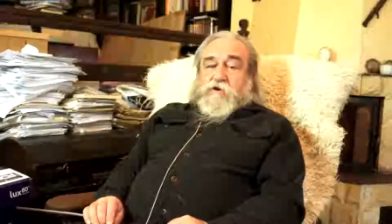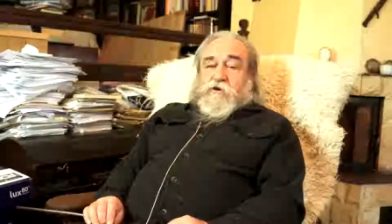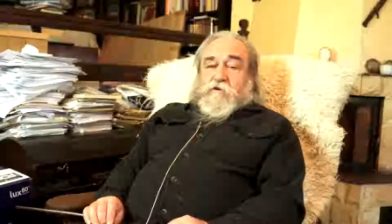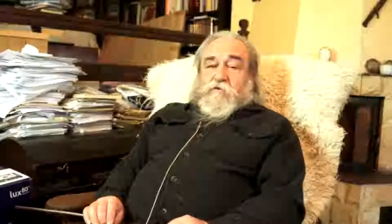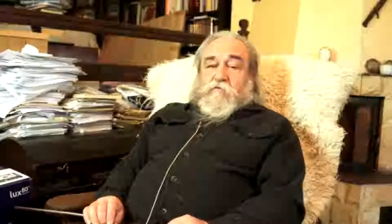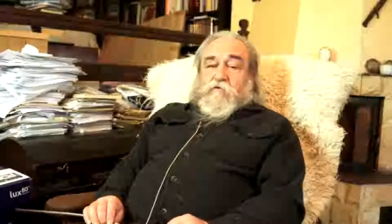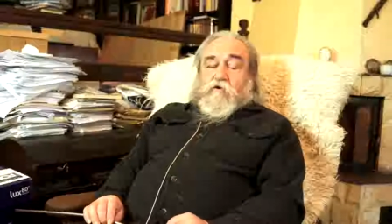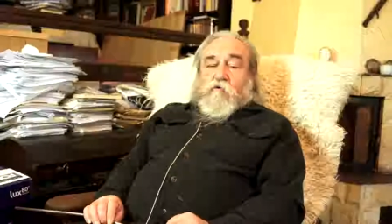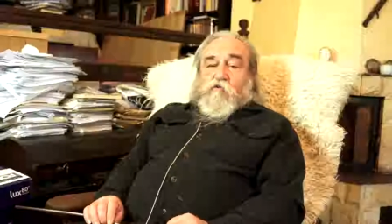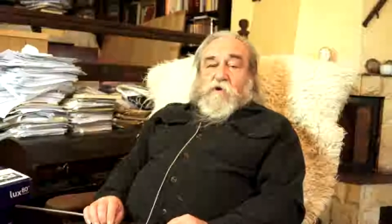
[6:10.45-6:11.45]
i
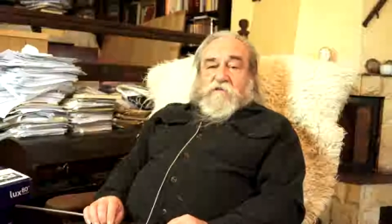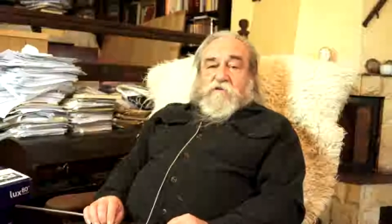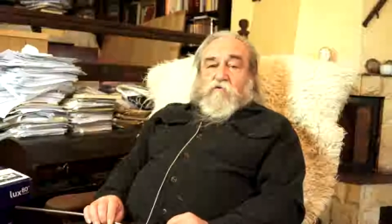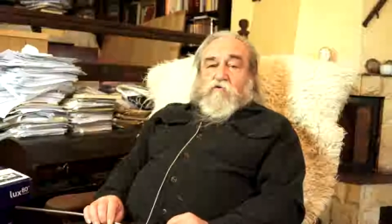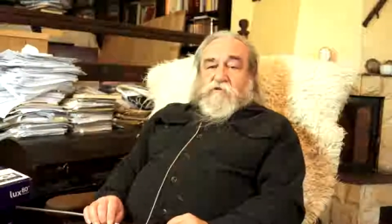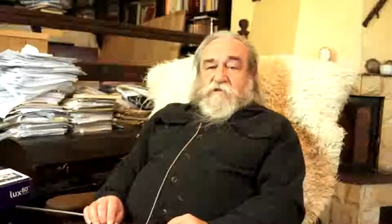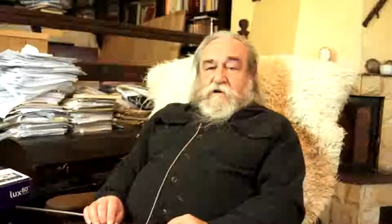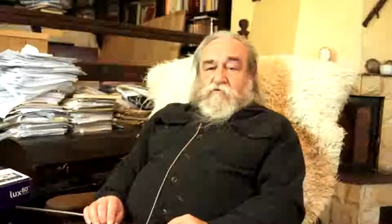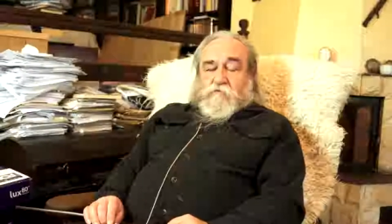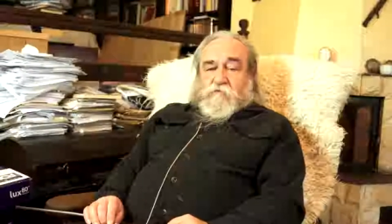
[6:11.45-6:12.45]
opłacał
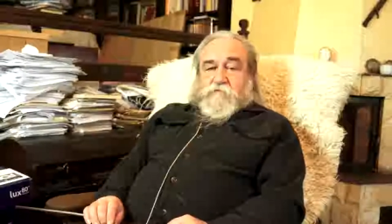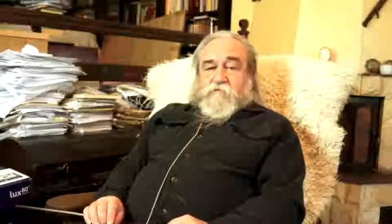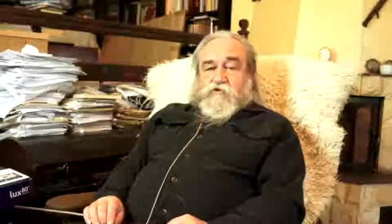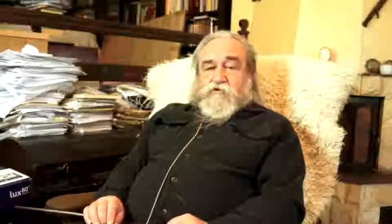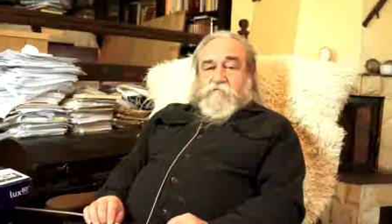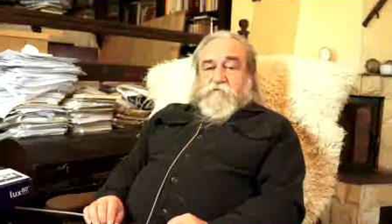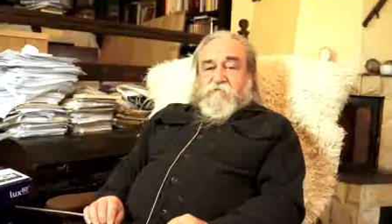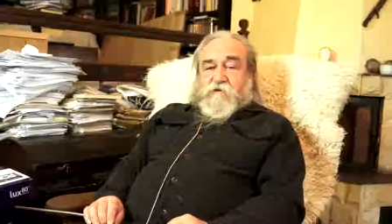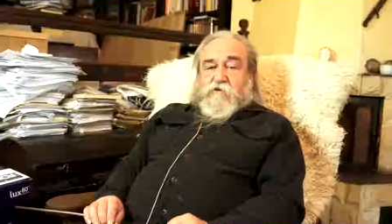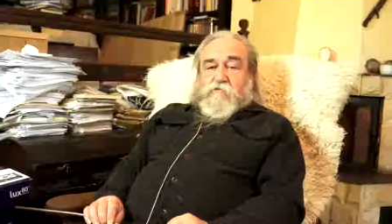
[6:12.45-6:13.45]
kozaków, tworząc
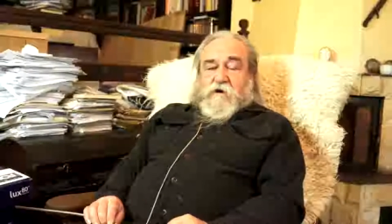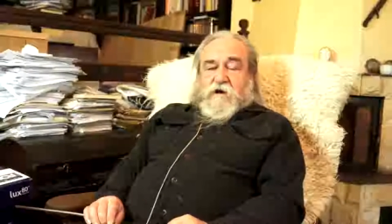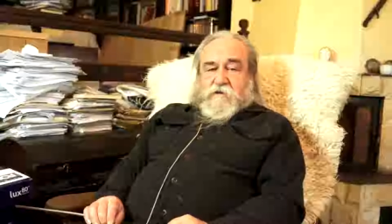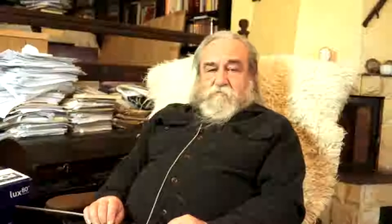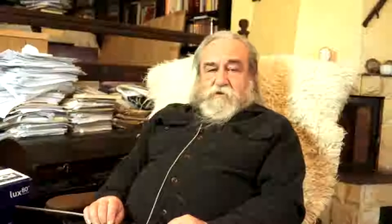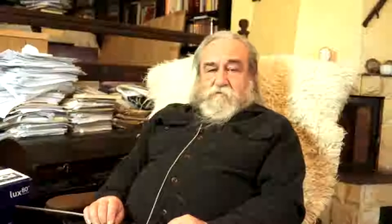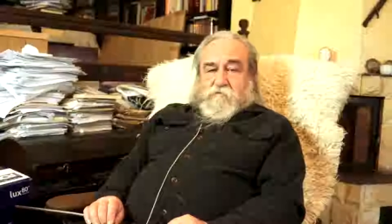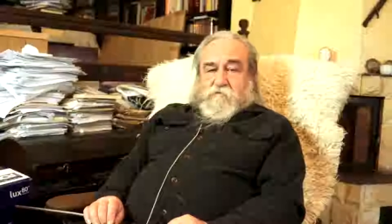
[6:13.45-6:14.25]
prywatną armię.